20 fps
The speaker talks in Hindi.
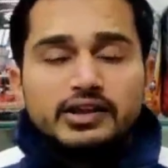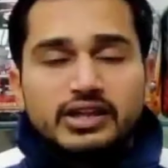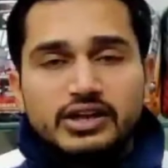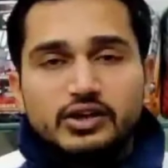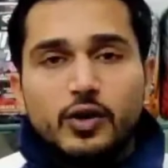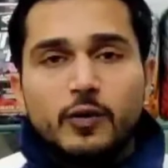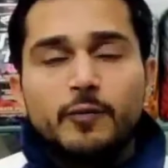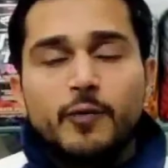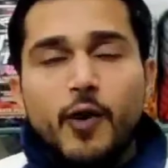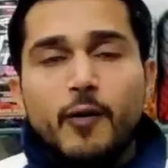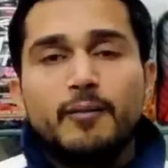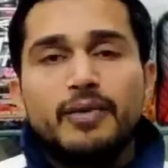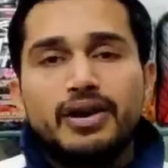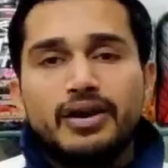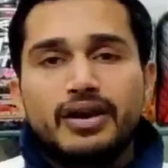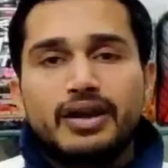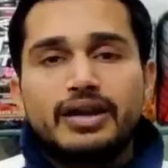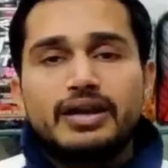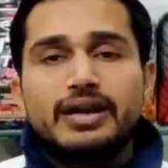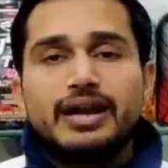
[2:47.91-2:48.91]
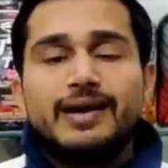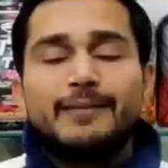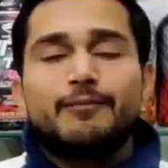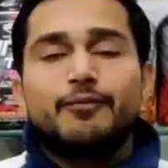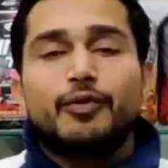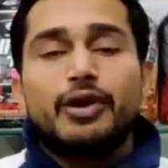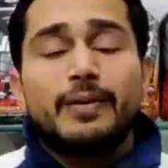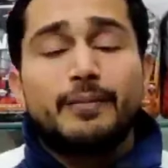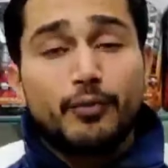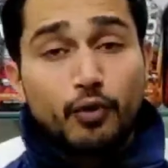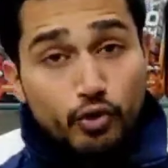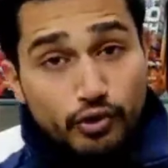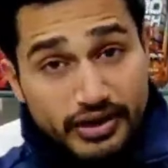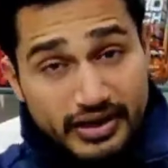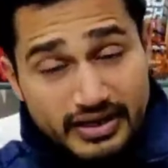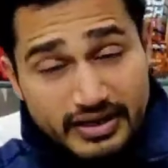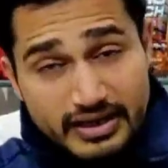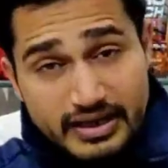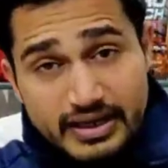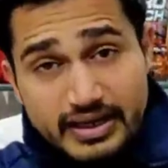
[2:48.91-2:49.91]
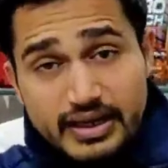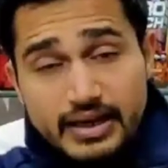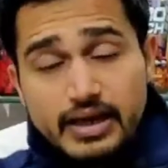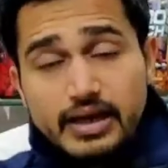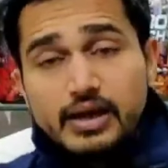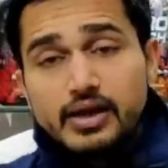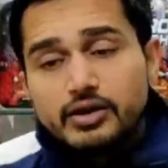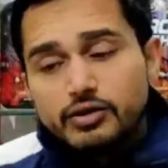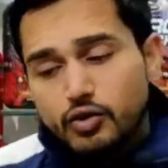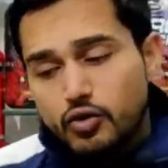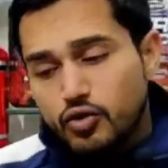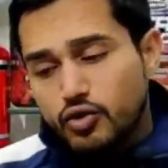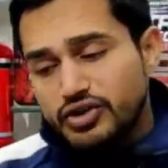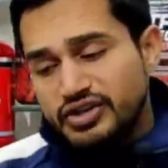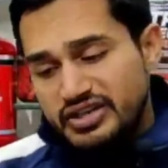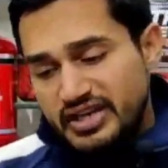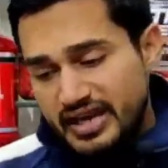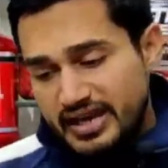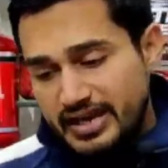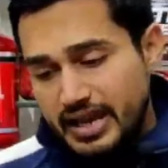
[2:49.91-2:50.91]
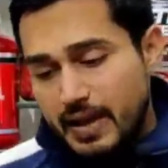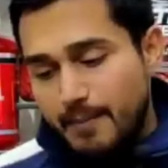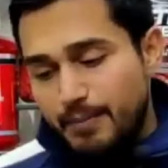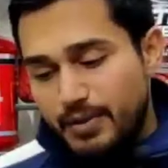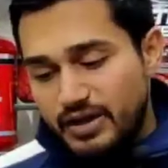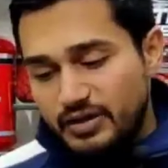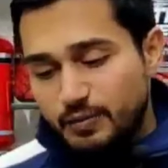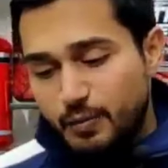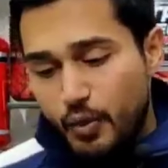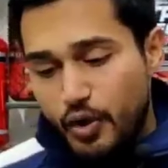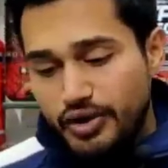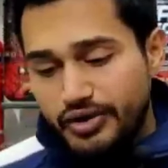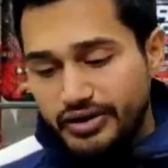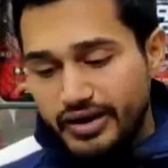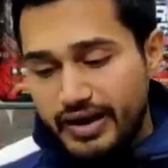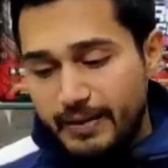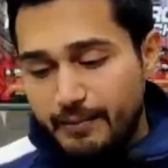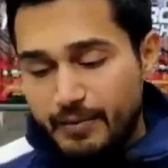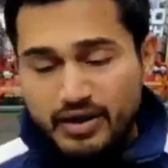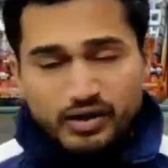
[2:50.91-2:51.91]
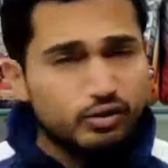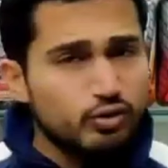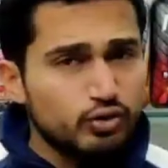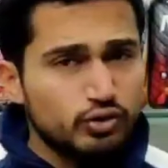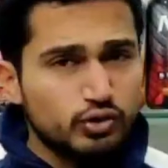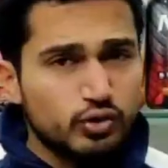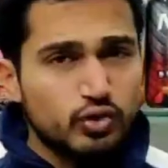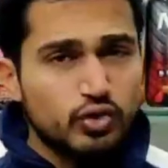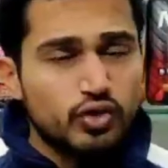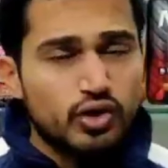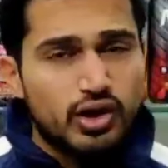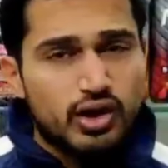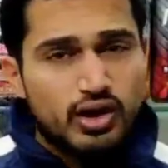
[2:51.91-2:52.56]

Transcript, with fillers: तीनों फॉर्म मिल रही है वे प्रोटीन की तो ये यहाँ प्लस पॉइंट है बट दोस्तों